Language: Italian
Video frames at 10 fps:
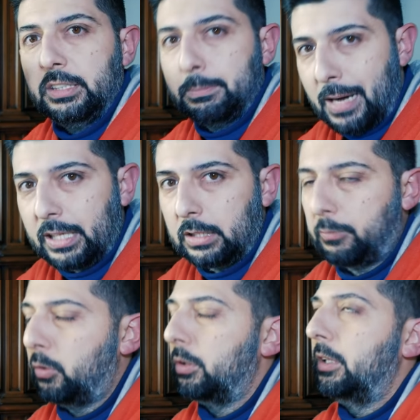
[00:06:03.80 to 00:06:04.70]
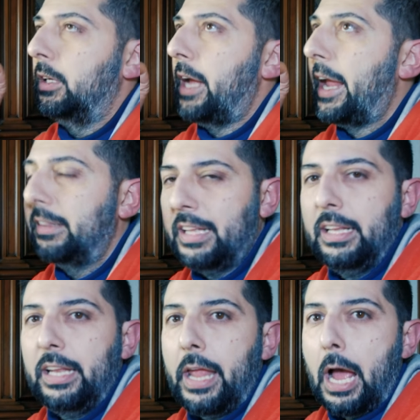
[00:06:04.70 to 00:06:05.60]
smartphone e
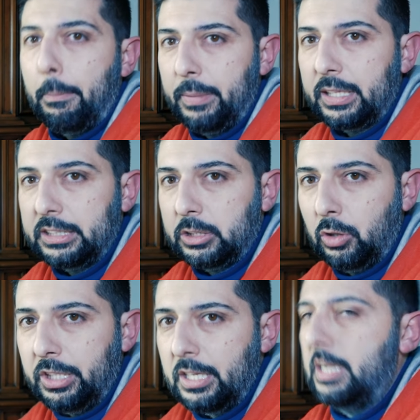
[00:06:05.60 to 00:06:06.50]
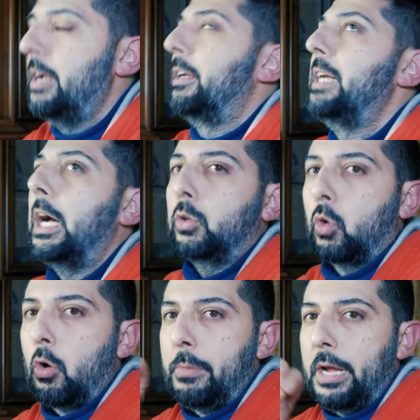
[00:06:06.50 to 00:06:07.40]
delle applicazioni, nato
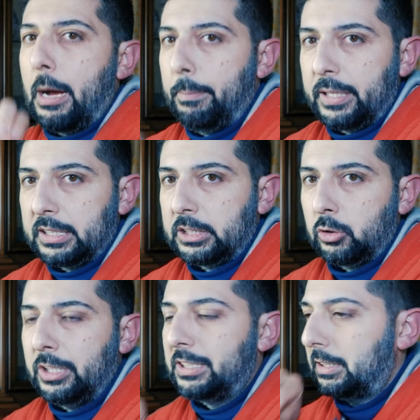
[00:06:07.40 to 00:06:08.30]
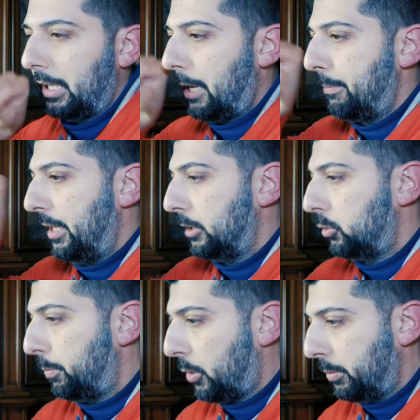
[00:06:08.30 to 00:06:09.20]
come applicazione installabile
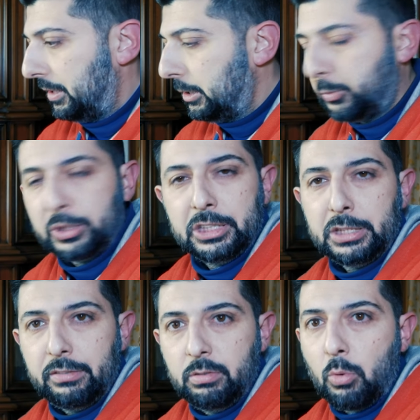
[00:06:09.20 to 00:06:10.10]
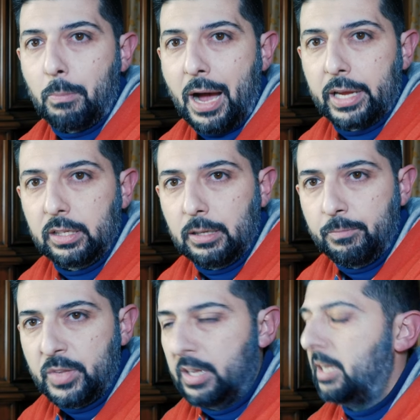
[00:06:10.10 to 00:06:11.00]
sui propri dispositivi mobile,
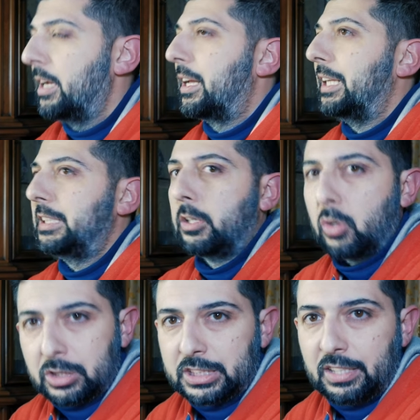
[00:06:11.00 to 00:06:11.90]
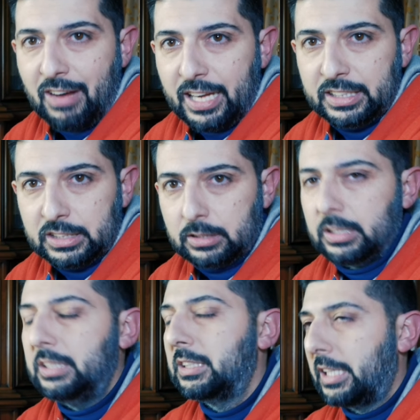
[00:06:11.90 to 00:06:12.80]
grazie a cross device
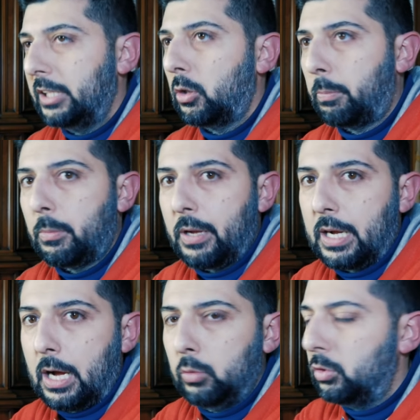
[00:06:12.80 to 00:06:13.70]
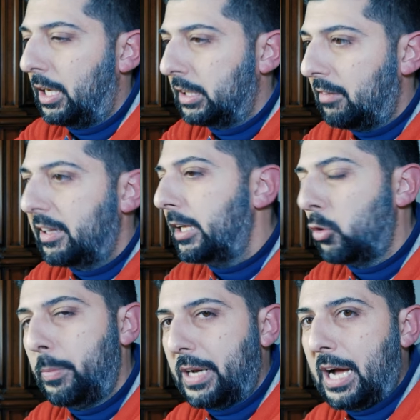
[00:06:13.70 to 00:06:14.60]
inserendo il proprio account andava a
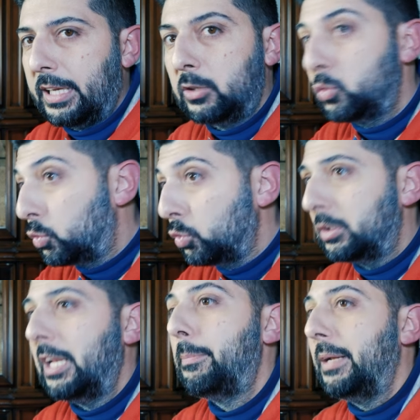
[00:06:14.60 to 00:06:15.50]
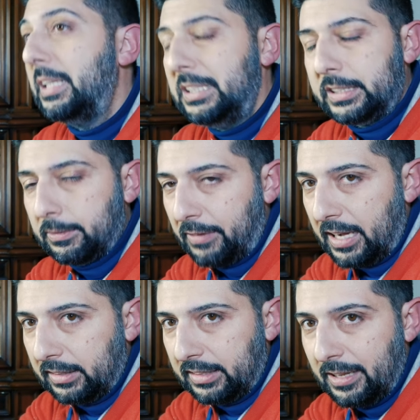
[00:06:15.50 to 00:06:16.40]
recuperare tutte le playlist
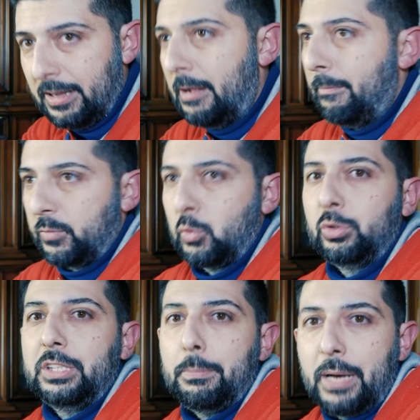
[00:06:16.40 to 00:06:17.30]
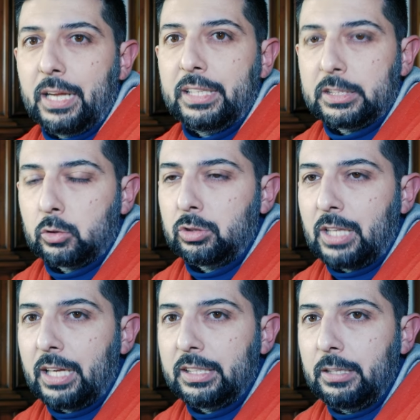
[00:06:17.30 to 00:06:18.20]
fatte tutti i brani
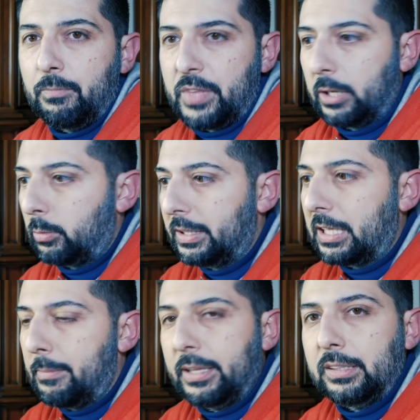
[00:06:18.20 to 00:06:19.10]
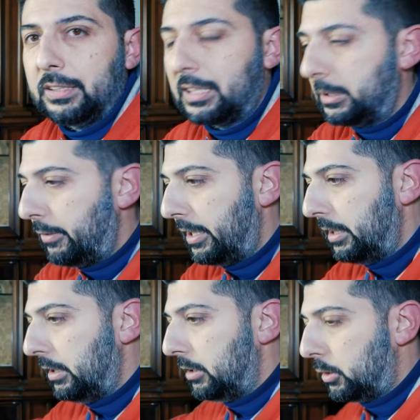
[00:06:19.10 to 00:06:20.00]
ascoltati e automaticamente
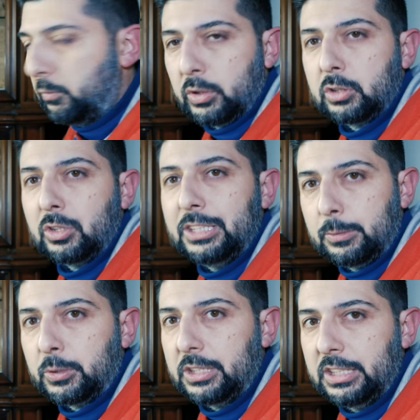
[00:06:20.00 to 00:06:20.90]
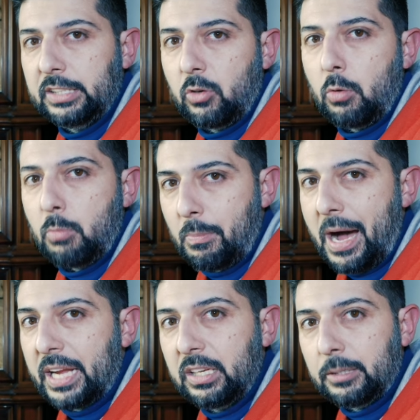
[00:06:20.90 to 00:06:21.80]
trasferiti sul vostro dispositivo
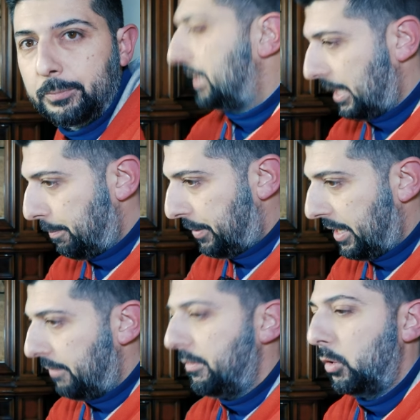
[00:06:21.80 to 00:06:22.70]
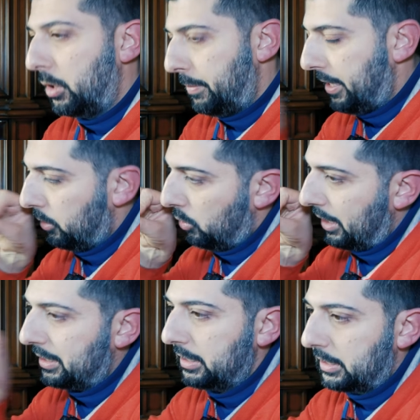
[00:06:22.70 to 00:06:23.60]
mobile sempre ve lo ripeto
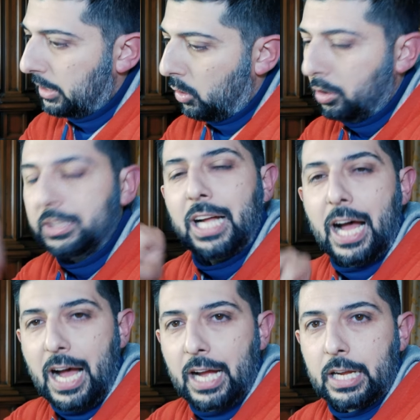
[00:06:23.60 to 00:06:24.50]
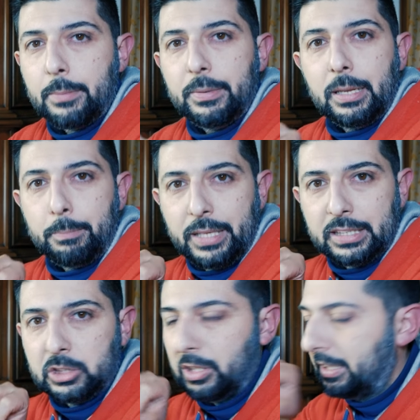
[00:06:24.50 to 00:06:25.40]
la stessa cosa anche per
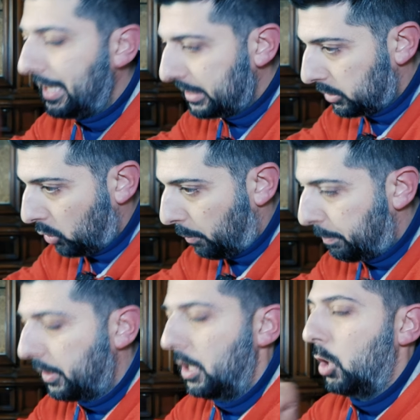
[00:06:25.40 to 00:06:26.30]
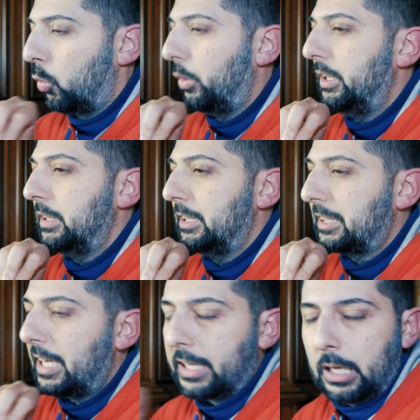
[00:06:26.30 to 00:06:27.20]
l'applicazione desktop quindi si
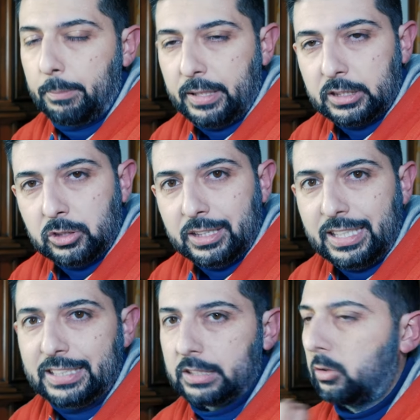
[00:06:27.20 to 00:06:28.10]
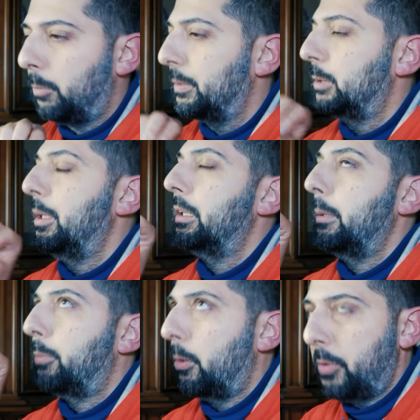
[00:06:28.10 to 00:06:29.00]
scarica l'applicazione desktop si mette
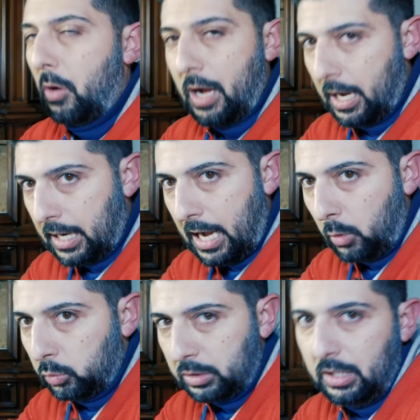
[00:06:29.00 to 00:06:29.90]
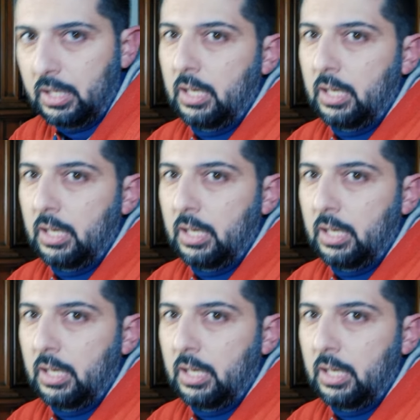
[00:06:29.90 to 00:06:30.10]
il proprio account